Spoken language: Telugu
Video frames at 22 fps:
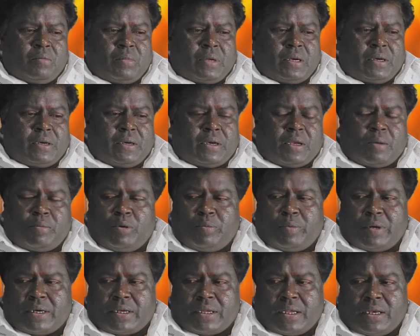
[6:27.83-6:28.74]
మనం డబ్బులు
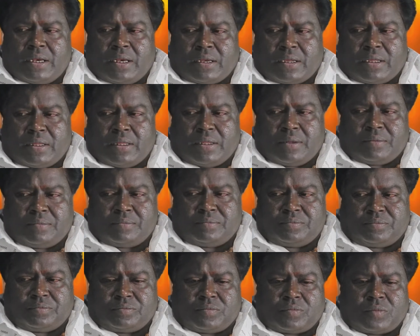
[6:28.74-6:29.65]
పట్టుకెళ్ళాలి కదా
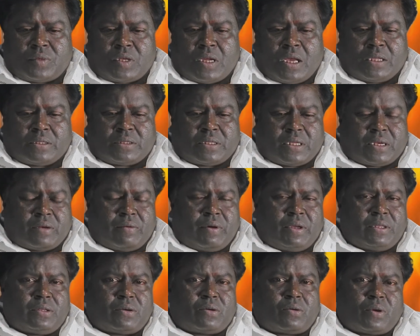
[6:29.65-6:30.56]
ఆ
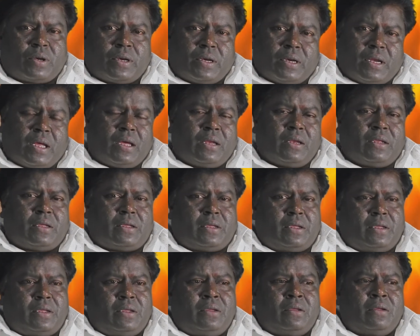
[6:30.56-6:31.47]
తర్వాత
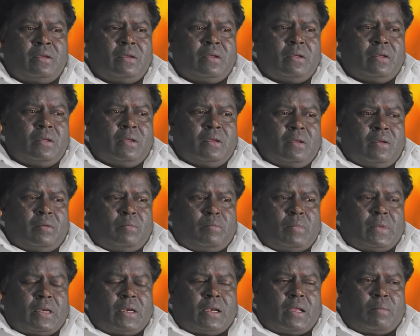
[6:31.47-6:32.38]
కొన్నాళ్ళకి
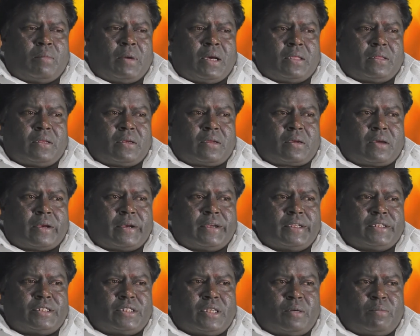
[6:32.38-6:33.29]
మన నా బాధలు
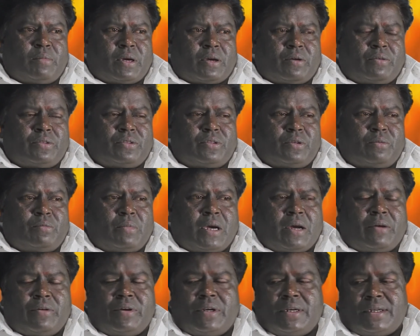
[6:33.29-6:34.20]
కరుణించి ఆ భగవంతుడు మా
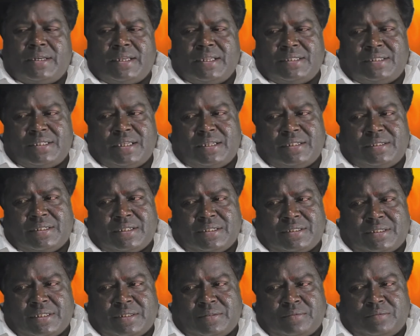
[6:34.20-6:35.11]
ఆవిడని టీచర్ని
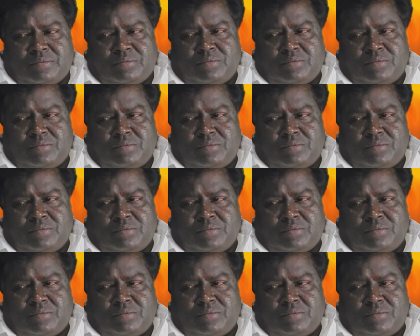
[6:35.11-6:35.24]
చేశాడు